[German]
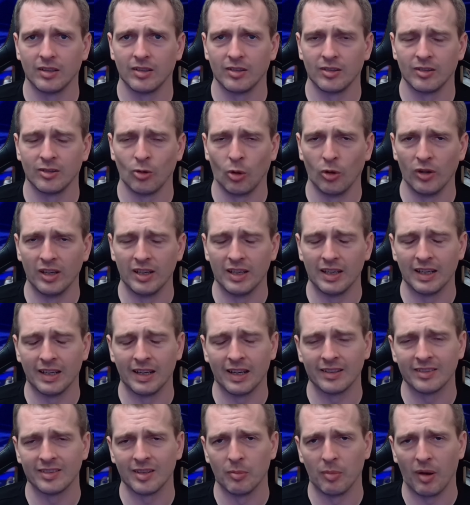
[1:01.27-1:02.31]
solltet ihr das
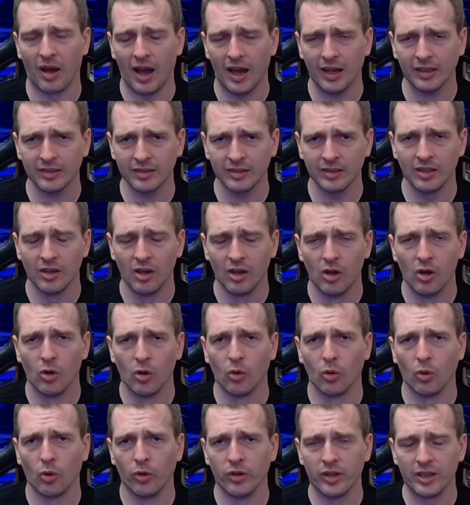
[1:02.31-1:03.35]
hier beachten.
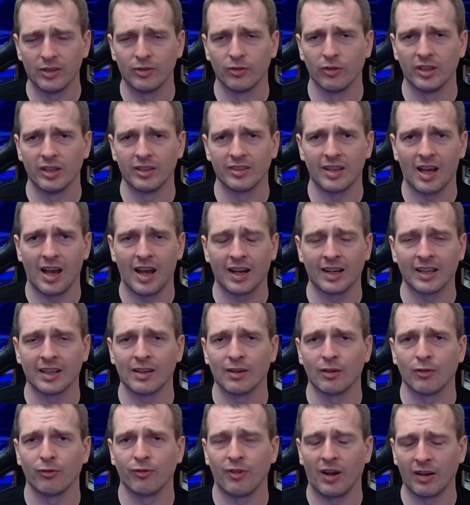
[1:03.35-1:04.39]
Und ich würde sagen,
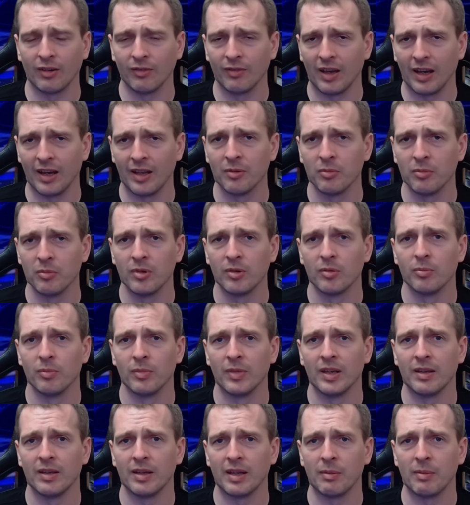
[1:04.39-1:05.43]
fangen wir an mit
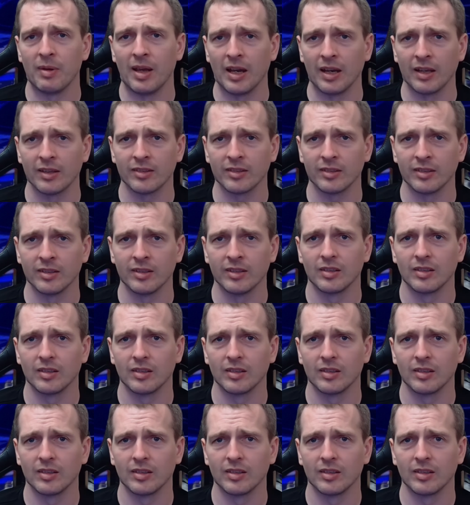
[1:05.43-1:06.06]
dem ersten